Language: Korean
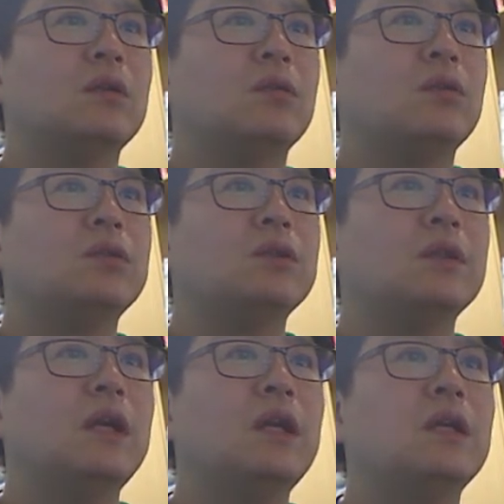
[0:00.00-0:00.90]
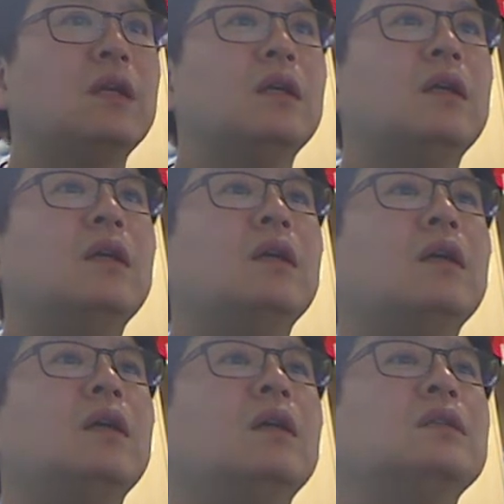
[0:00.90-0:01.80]
고정에
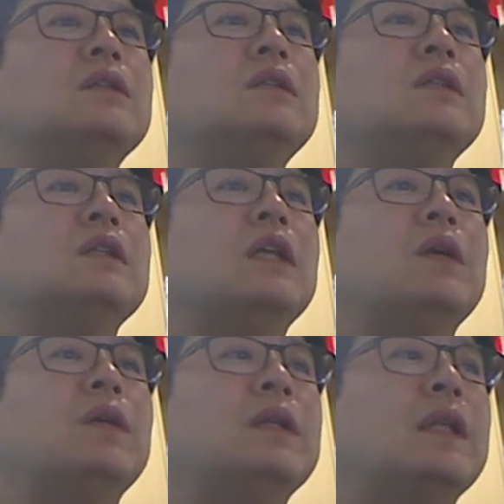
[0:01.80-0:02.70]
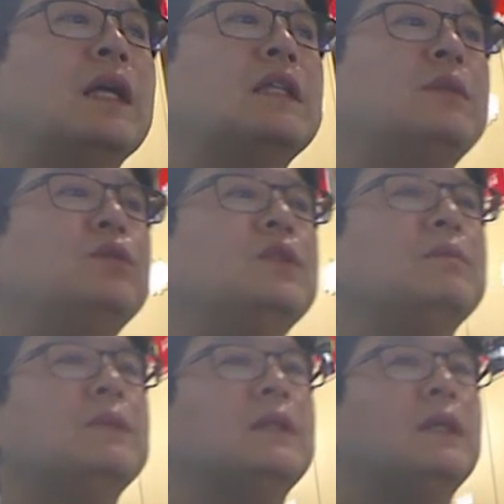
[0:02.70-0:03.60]
쓰는데 사용한
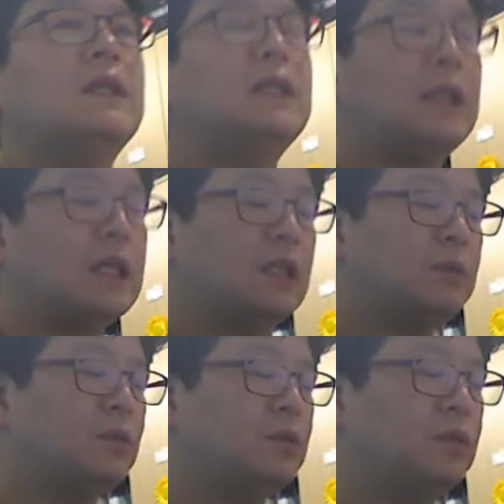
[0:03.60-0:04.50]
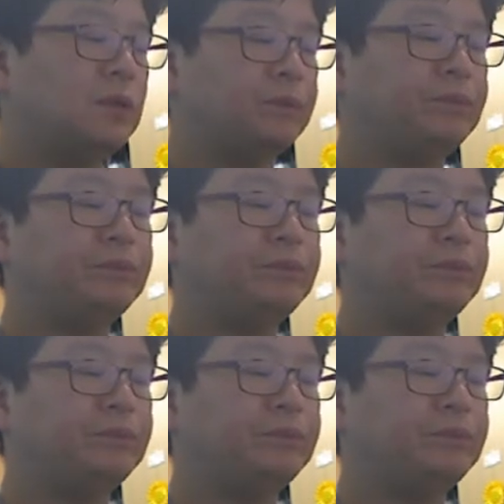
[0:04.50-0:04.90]
나사못입니다. 이 나사못은